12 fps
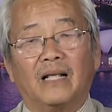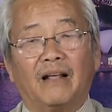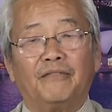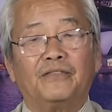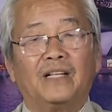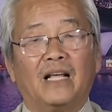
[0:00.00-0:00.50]

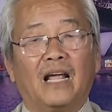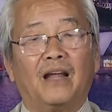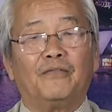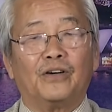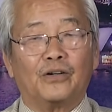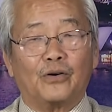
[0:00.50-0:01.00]

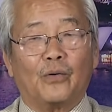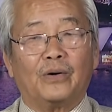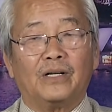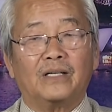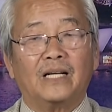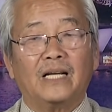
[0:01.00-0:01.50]
FTA vừa rồi
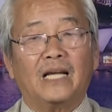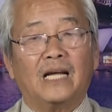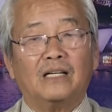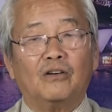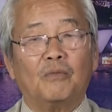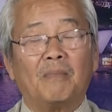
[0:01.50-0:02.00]
được ký
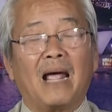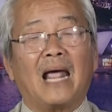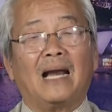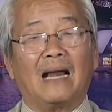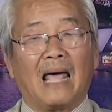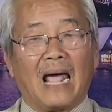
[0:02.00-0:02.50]
kết nó
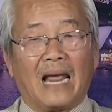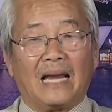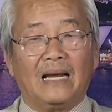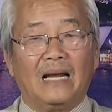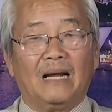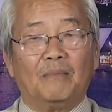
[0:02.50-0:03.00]
mang lại
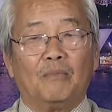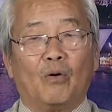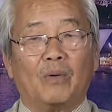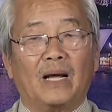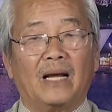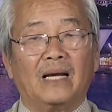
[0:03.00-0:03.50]

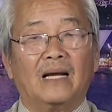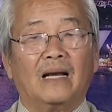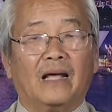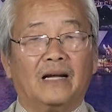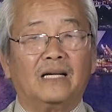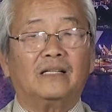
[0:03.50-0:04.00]
một cái
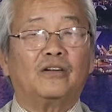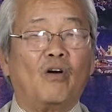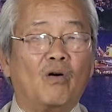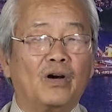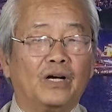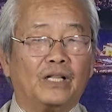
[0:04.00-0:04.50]
lợi ích
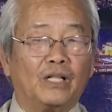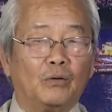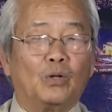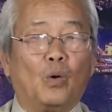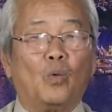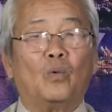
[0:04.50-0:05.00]
cho người tiêu
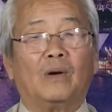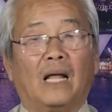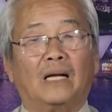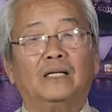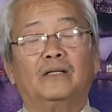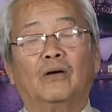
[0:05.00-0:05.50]
thụ
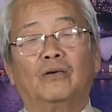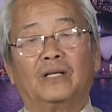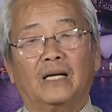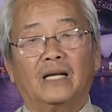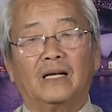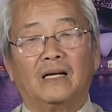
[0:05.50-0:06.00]
lẫn cho
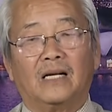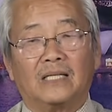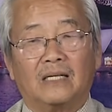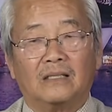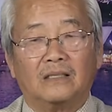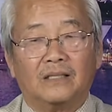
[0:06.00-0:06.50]
những
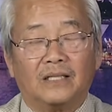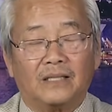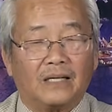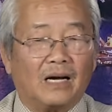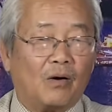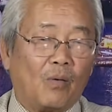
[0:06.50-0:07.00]
những
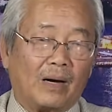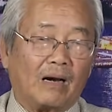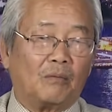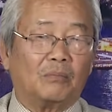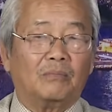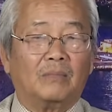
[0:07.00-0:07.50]
người à, hoạt
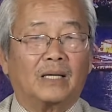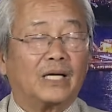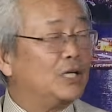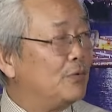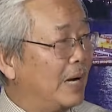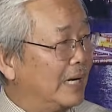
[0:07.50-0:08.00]
động mà
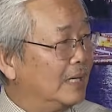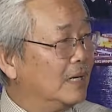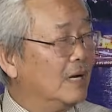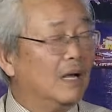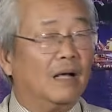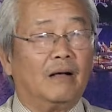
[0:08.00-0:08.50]
kinh doanh
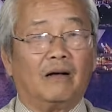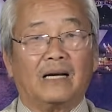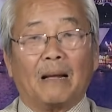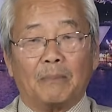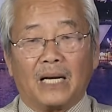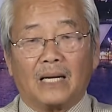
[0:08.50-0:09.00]

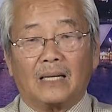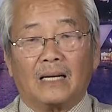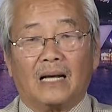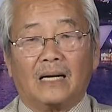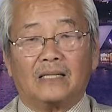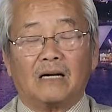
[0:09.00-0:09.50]
đặc biệt
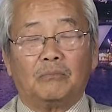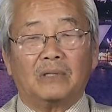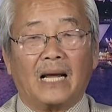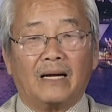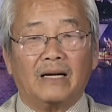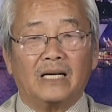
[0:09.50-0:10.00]
là trong
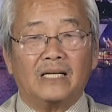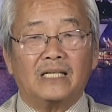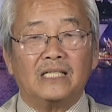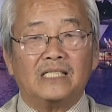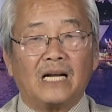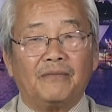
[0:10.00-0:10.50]
các cái
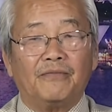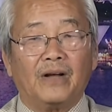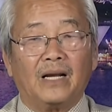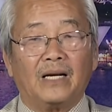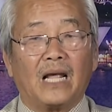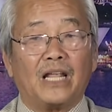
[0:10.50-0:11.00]
chính sách
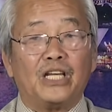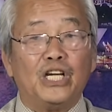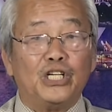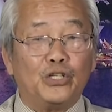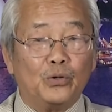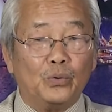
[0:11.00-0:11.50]
về à,
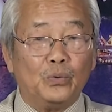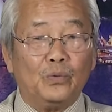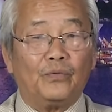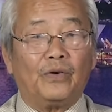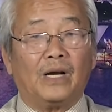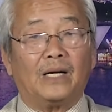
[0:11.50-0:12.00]
di trú
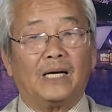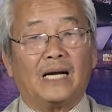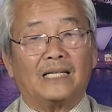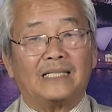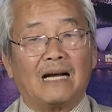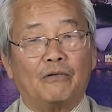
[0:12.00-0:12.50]
về
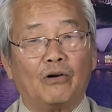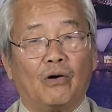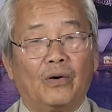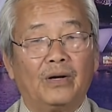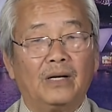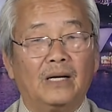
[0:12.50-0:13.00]
à, trao
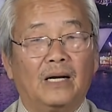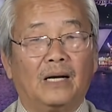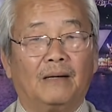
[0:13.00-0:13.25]
đổi